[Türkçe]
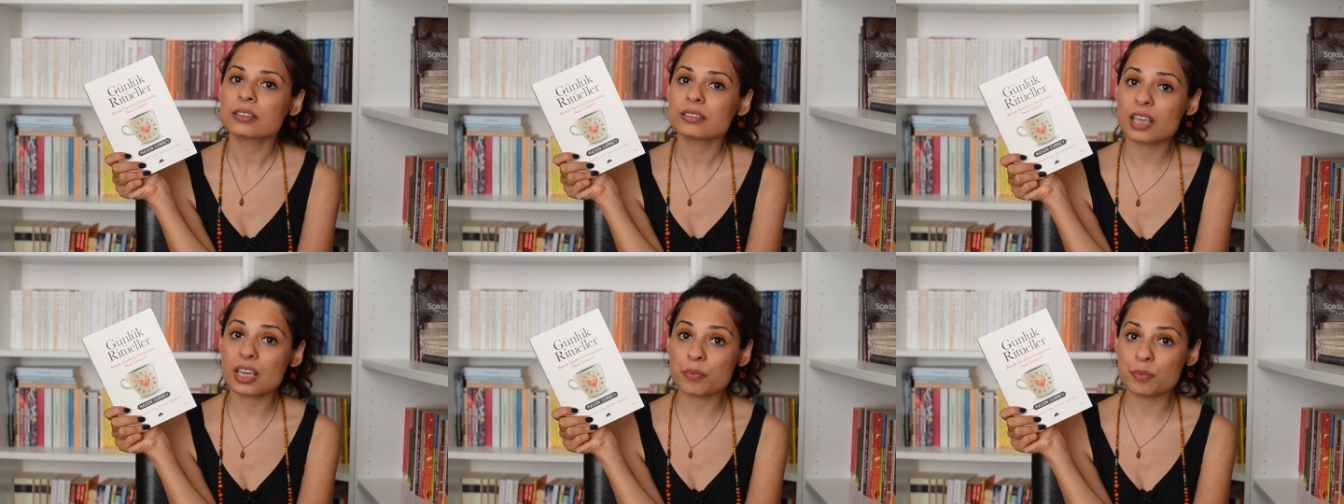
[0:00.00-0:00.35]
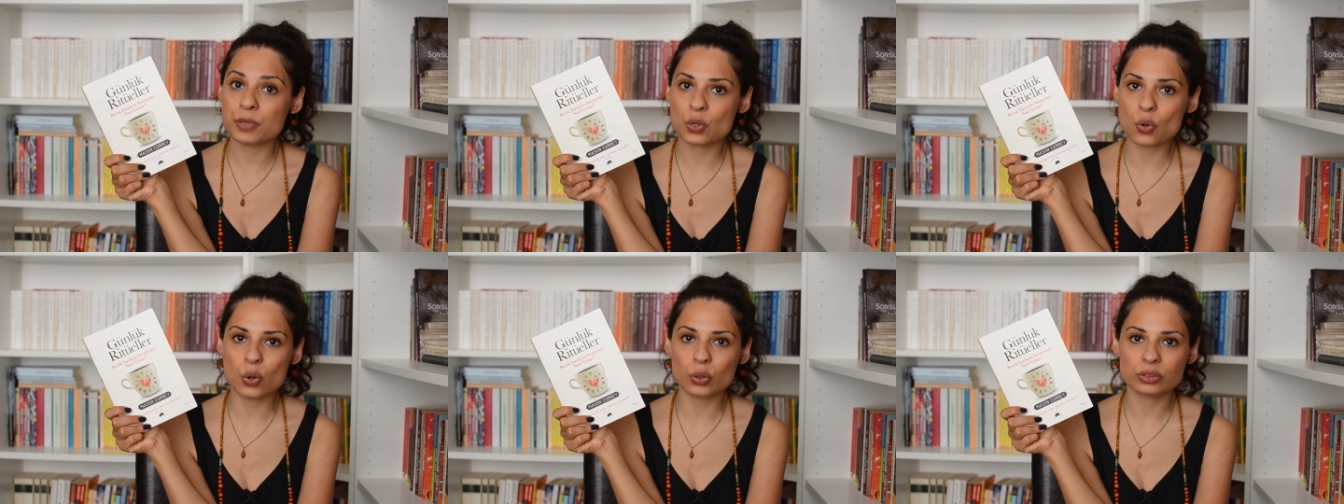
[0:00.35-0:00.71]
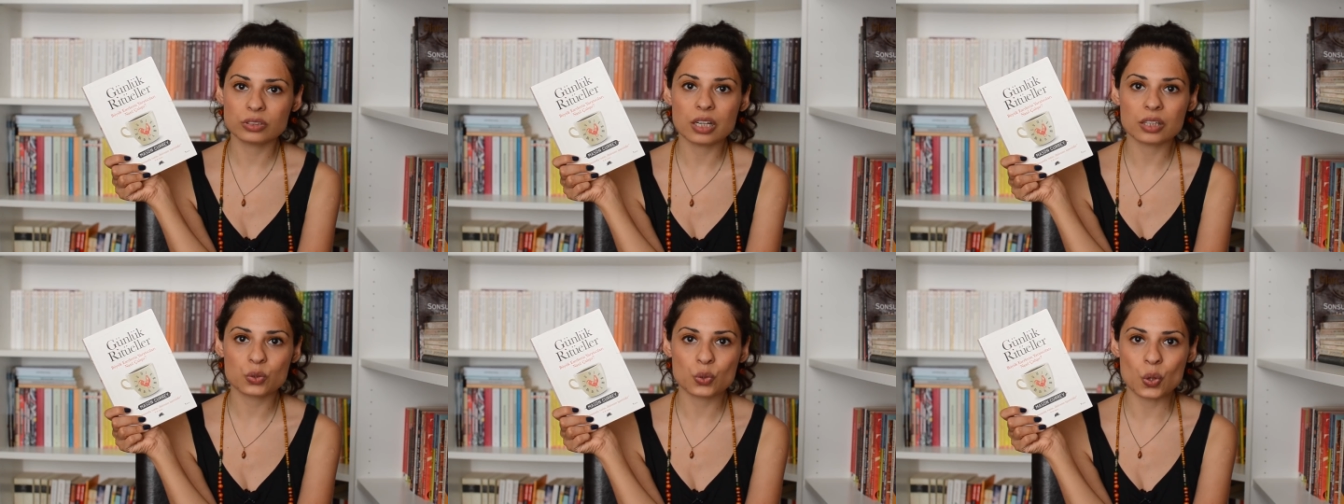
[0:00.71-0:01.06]
tek bir
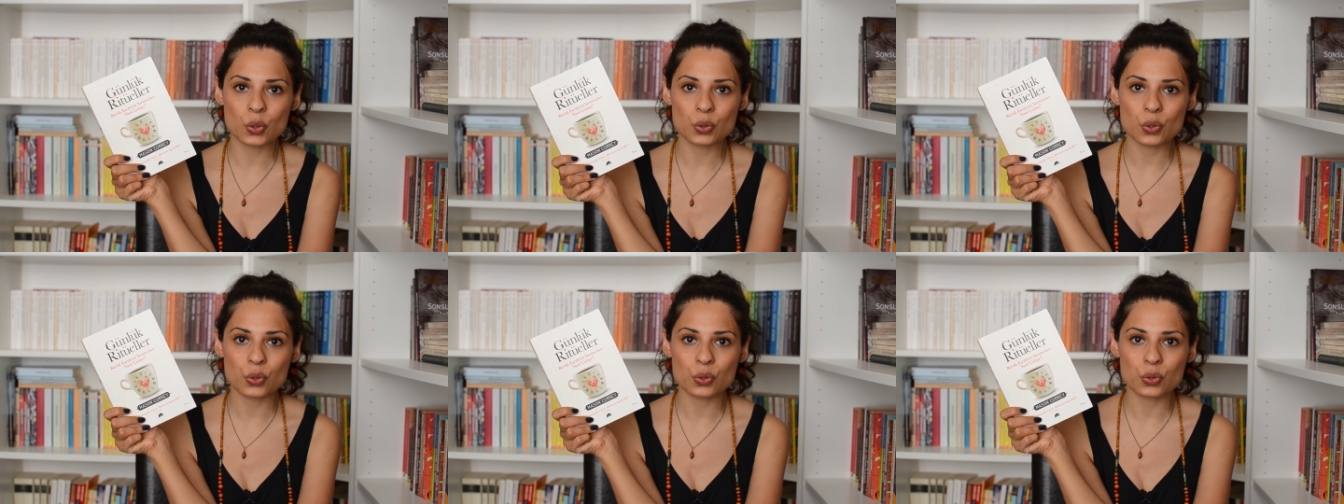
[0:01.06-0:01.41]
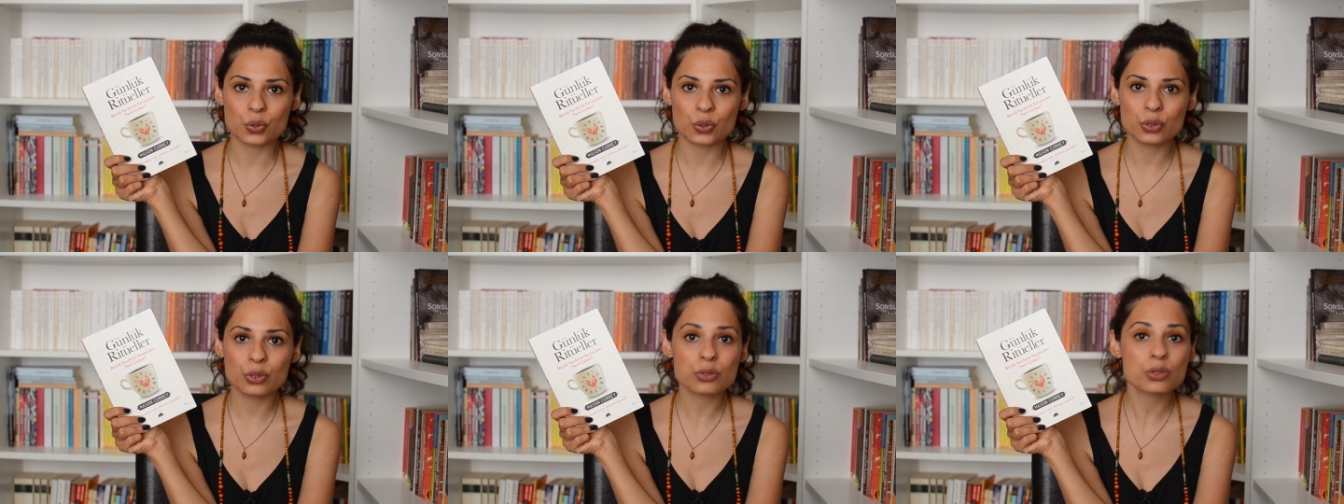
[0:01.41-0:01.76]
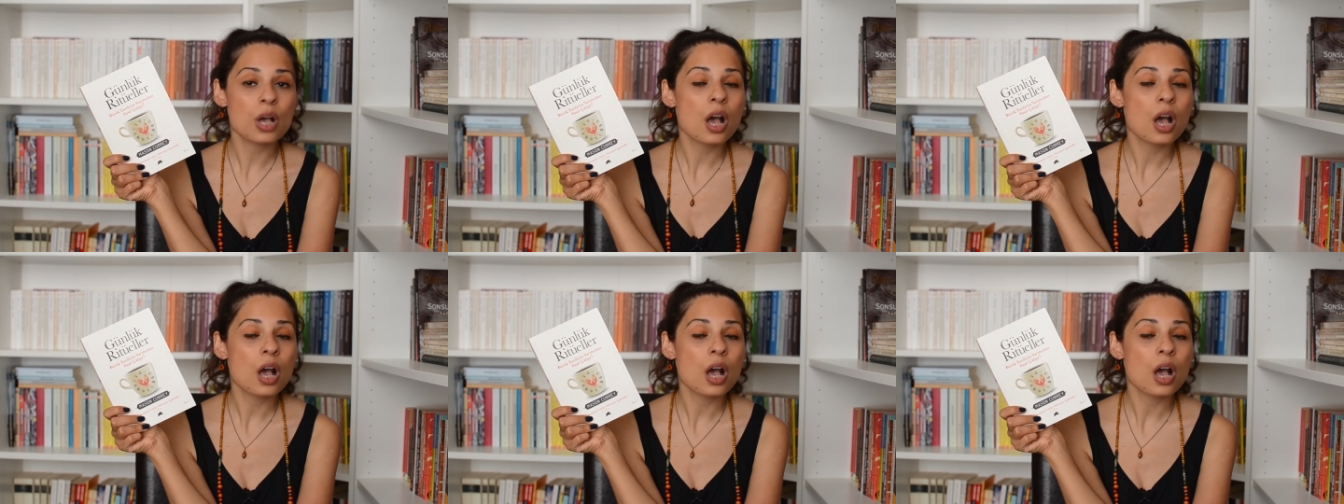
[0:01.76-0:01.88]
ortak yön görüyoruz.